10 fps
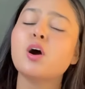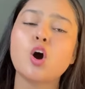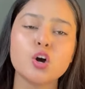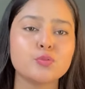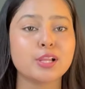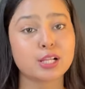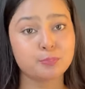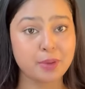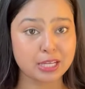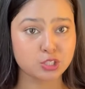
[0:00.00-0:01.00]
और
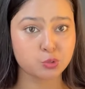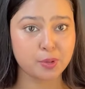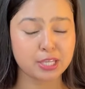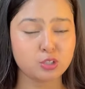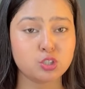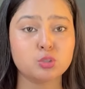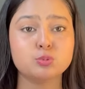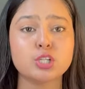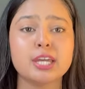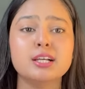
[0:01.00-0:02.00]
वेलकम बैक टू माई यूट्यूब
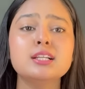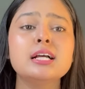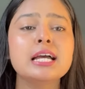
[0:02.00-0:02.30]
चैनल